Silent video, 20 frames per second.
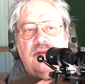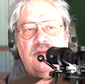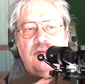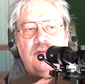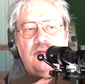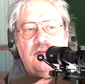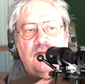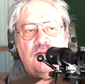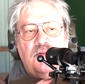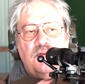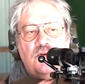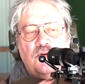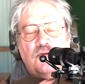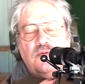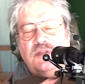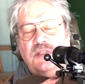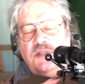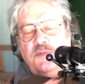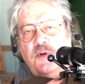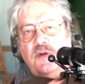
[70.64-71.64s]
euh, de
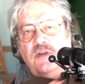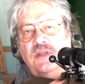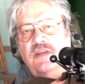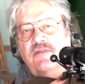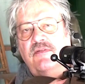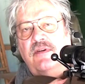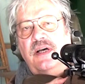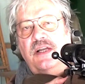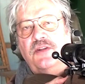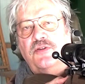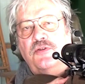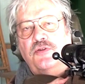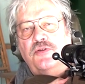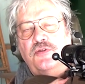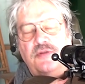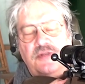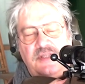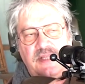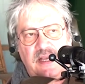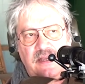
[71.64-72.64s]
grossissement qui va
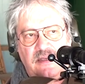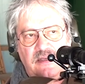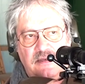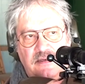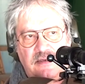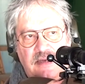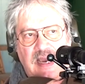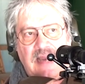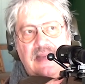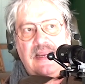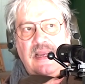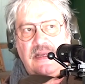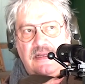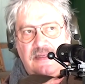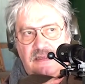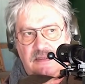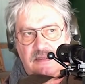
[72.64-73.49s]
de, 5 à 15.